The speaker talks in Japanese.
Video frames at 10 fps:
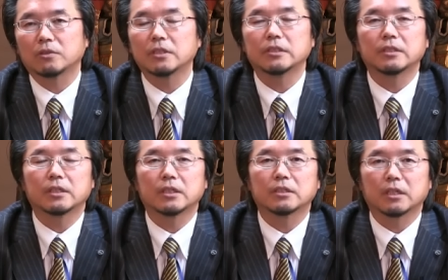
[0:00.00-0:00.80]
精神
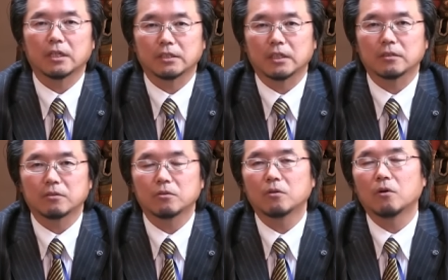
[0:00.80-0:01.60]
的な幸せっ
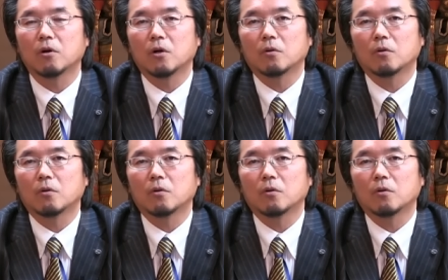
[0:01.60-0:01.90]
ていうのを